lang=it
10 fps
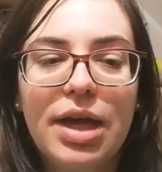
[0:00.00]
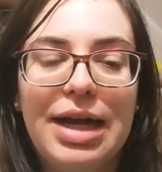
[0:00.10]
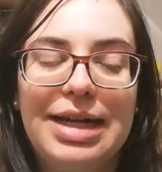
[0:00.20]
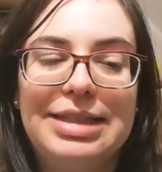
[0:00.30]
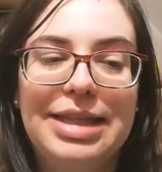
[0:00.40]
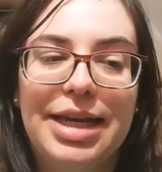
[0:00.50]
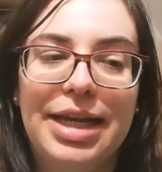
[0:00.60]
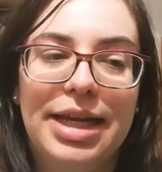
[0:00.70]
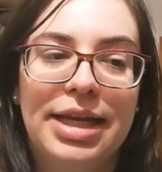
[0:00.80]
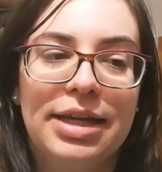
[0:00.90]

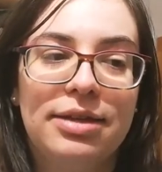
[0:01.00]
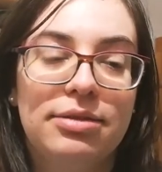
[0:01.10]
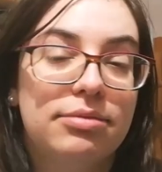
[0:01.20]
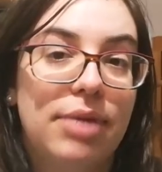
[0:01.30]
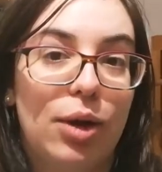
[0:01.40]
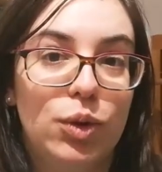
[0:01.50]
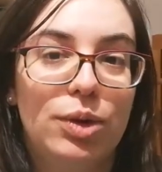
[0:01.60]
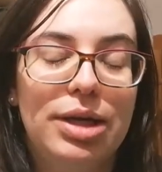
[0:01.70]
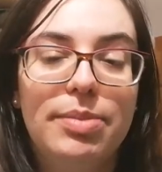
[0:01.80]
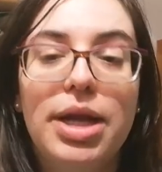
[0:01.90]
altri
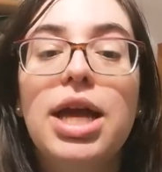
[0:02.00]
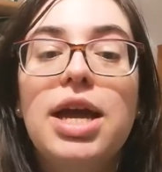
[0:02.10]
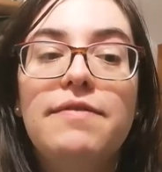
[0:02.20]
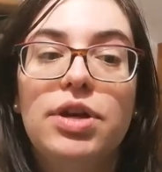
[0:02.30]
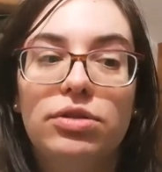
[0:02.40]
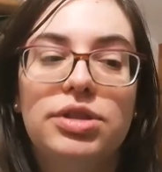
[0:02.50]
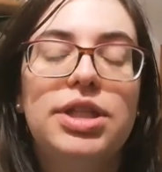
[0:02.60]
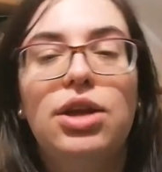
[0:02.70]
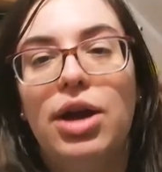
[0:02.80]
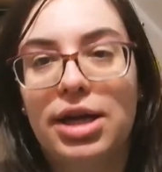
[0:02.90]
audiolibri vi
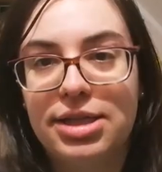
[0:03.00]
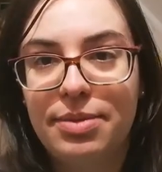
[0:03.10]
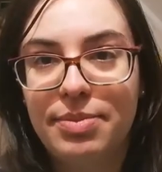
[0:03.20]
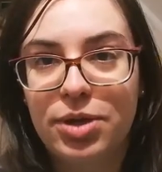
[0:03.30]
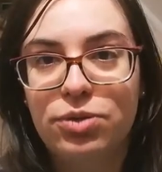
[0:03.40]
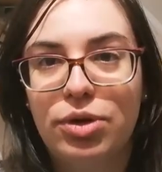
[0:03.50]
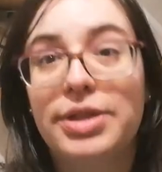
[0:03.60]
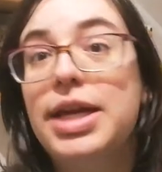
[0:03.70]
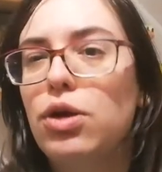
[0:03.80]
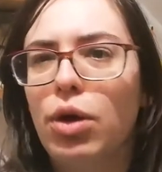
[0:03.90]
consiglio anche sempre su
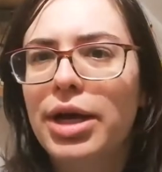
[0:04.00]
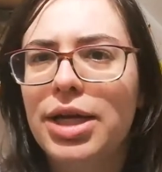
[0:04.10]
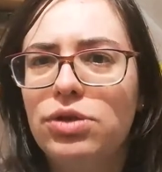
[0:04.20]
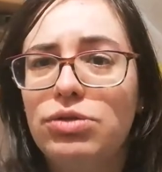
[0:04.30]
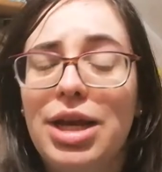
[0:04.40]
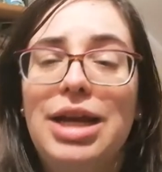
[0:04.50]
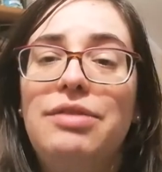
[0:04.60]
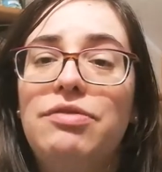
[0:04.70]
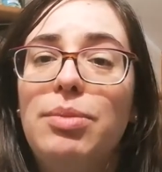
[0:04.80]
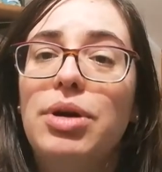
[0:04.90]
nelle schede o anche giù
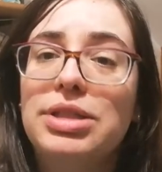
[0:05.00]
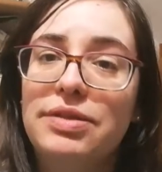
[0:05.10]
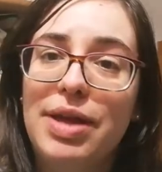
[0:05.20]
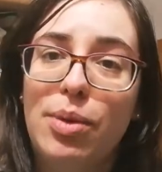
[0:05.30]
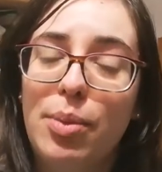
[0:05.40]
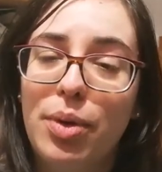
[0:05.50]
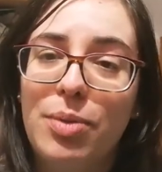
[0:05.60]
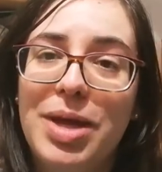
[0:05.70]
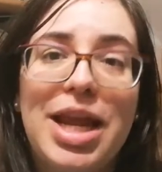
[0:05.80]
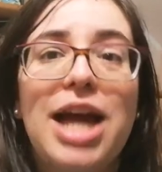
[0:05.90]
nell'info box vediamo un po'
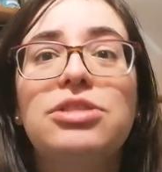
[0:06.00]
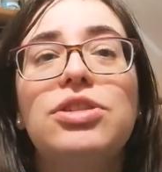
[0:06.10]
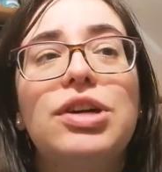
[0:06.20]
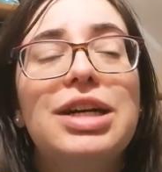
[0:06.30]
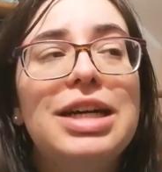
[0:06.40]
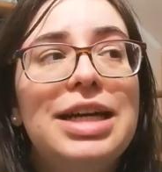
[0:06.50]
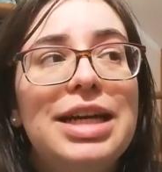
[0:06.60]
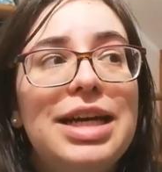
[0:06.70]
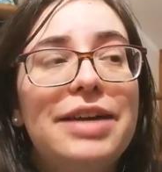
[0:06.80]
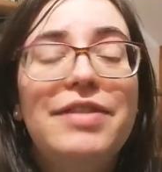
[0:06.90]
come riesco
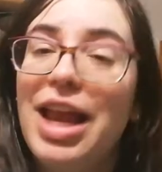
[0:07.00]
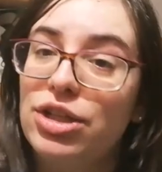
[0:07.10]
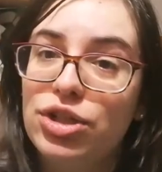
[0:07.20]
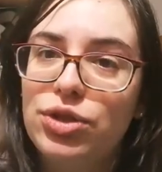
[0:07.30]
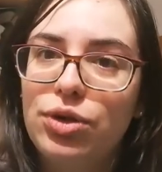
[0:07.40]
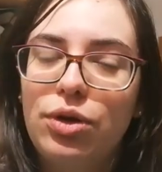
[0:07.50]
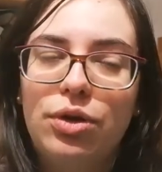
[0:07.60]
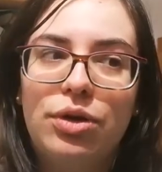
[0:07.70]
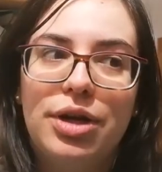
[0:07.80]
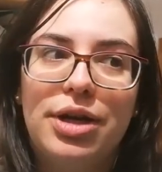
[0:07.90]
vi
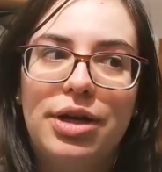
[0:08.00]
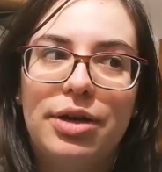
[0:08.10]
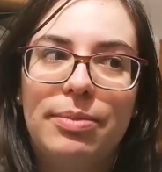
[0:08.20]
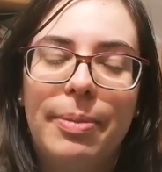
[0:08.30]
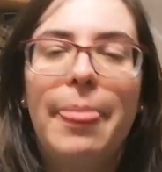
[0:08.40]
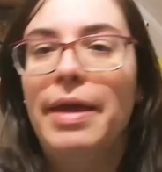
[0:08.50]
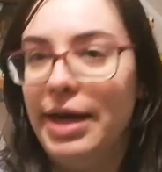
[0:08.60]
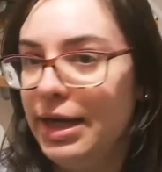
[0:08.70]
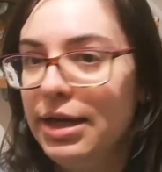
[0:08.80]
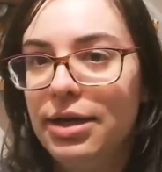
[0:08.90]
lascio uh,
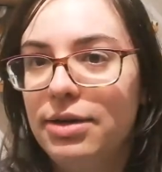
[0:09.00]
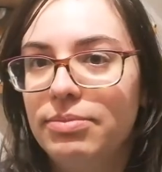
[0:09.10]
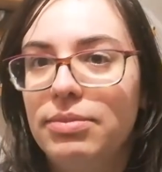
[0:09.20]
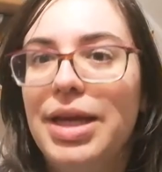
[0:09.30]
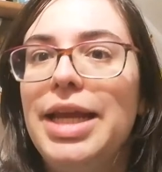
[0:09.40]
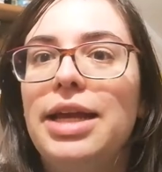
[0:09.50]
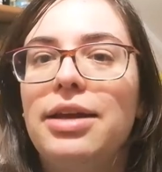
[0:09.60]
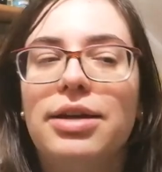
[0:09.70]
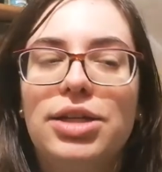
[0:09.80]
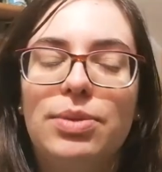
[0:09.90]
il ehm,
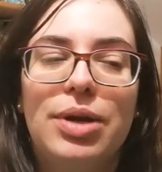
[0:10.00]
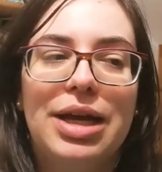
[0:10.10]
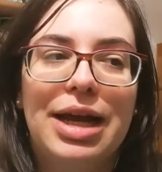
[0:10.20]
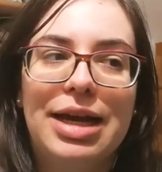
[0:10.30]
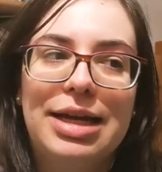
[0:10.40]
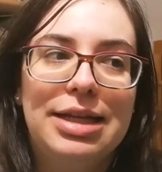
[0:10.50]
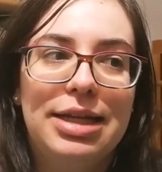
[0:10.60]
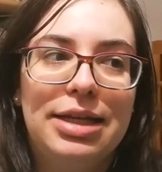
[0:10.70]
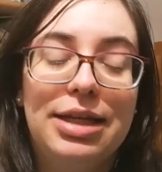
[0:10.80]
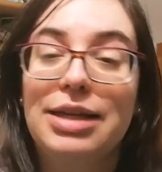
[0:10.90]
link diciamo, al canale
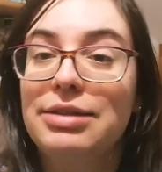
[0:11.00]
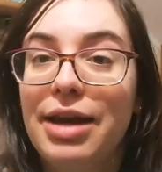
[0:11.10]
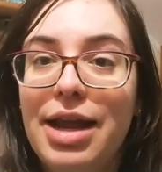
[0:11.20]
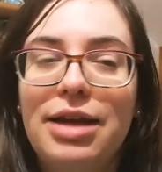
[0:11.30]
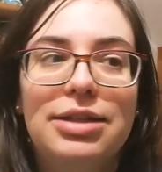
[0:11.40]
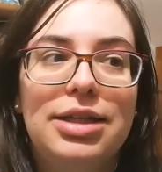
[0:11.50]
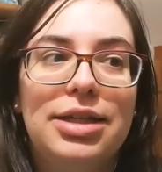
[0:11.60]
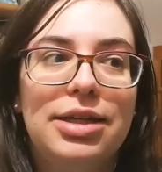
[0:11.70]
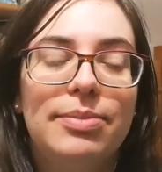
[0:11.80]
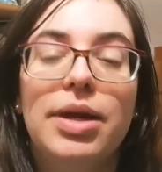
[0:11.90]
di, di, Andrea,
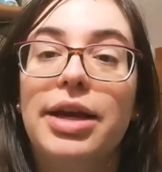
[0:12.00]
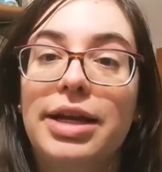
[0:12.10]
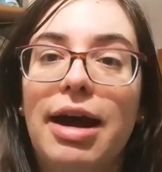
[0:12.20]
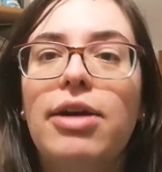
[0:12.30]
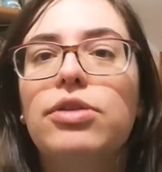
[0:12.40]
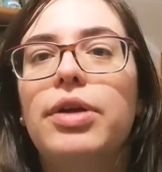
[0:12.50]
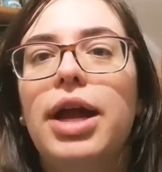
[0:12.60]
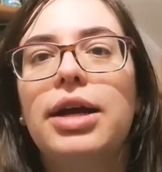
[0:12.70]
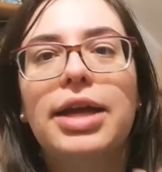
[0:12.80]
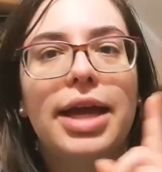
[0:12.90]
di Riccardo e
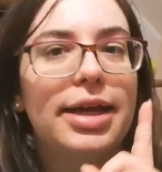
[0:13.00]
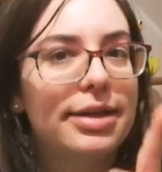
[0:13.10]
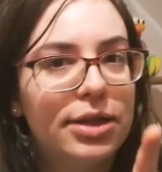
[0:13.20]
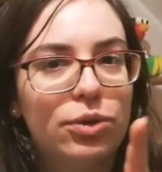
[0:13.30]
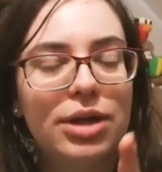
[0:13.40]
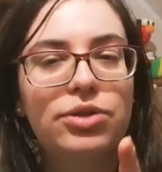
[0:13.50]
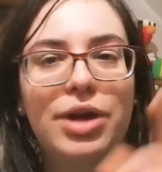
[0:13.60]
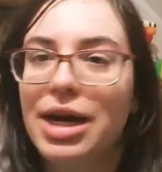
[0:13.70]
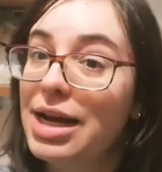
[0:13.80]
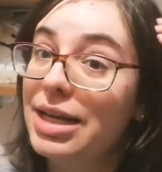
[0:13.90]
anche di un
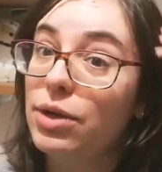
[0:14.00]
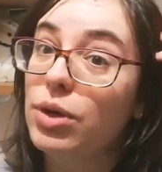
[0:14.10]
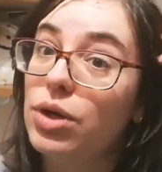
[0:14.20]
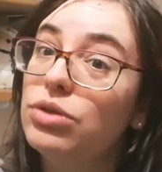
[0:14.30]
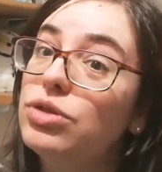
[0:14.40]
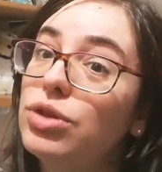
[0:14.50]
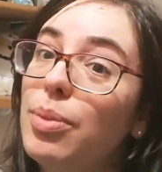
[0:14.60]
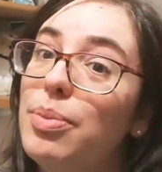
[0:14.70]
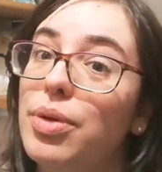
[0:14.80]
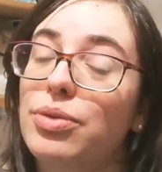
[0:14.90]
altro canale di cui non
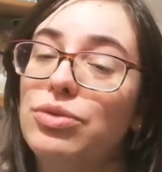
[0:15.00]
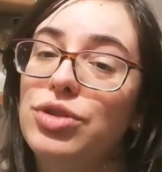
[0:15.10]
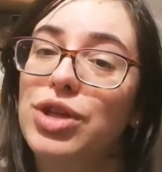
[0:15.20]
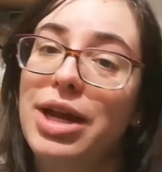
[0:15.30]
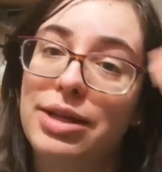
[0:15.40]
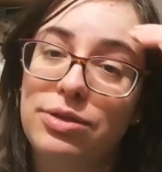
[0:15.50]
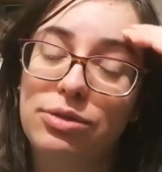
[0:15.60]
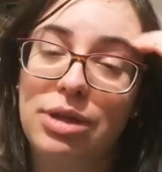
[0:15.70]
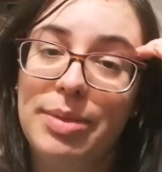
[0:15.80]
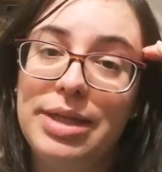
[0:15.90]
so pronunciare
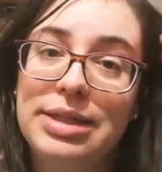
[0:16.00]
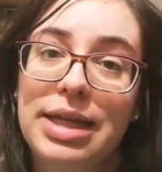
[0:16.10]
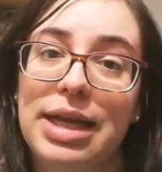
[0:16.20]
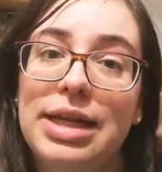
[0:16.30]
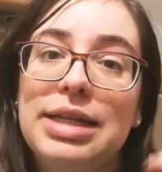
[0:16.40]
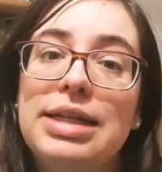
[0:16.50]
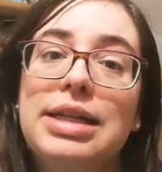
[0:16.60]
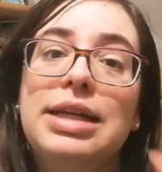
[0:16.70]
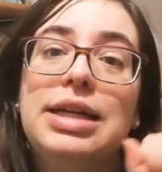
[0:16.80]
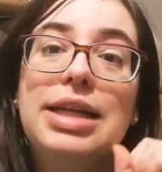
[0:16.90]
assolutamente
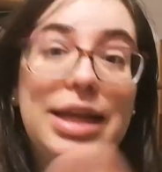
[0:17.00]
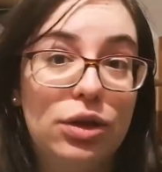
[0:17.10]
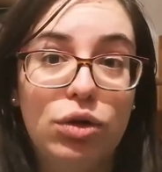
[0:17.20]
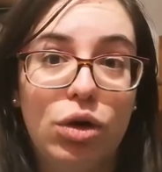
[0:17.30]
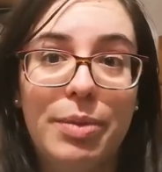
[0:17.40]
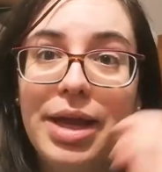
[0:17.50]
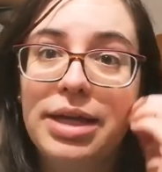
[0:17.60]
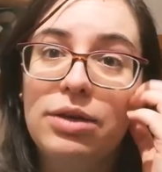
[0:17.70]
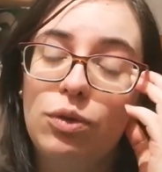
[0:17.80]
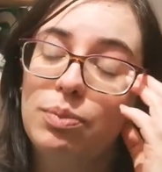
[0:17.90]
il
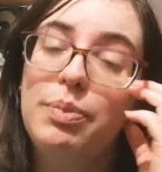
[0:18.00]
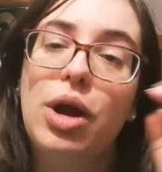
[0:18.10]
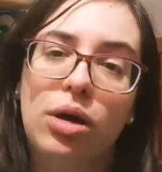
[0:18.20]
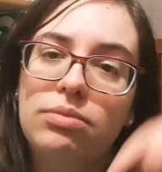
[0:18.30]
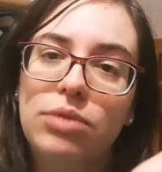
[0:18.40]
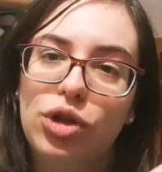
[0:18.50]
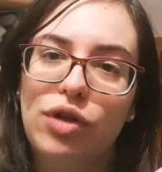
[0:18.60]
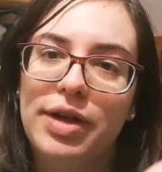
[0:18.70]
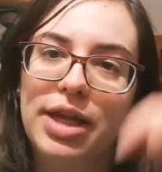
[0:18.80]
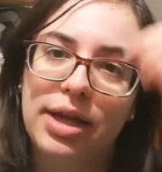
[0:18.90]
nome però lo
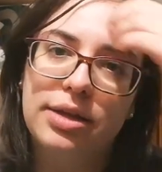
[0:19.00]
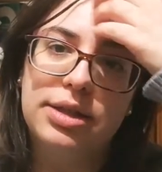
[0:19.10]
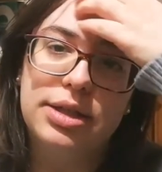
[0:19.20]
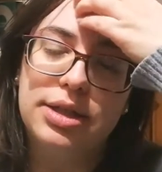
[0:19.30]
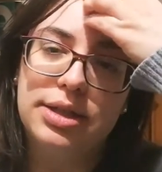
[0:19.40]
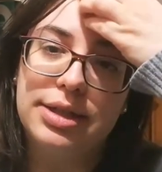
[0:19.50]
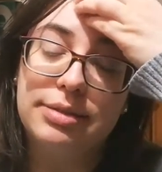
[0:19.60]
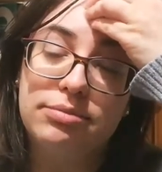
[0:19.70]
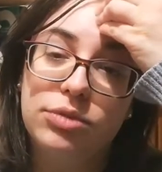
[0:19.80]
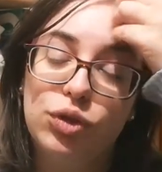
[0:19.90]
trovate
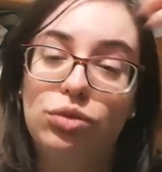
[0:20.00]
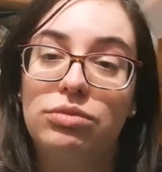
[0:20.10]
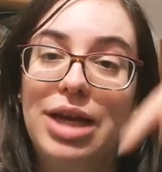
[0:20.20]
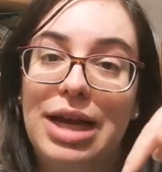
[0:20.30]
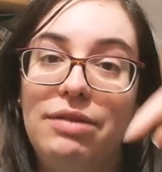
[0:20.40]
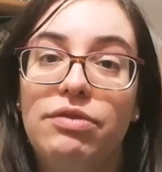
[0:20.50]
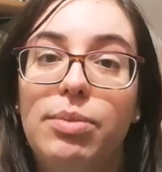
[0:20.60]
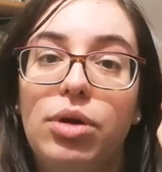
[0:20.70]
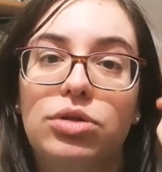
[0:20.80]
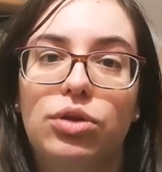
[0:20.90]
uh, giù
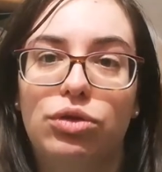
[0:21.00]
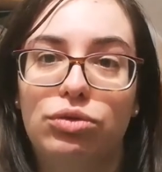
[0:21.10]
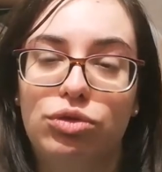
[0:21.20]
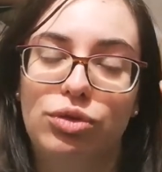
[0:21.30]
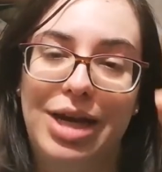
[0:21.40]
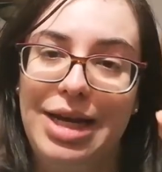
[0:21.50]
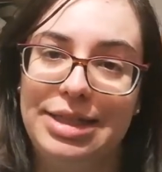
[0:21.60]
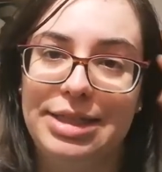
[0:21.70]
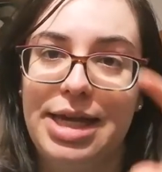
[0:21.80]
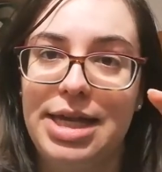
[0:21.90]
nell'info box o su
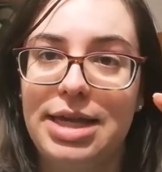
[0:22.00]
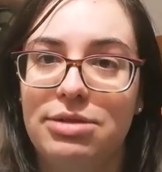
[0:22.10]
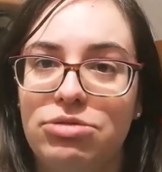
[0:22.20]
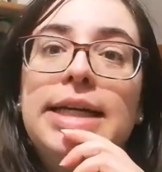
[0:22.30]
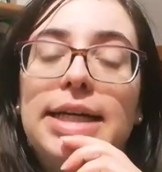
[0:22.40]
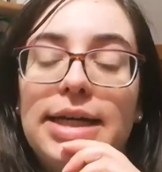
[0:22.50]
nelle schede.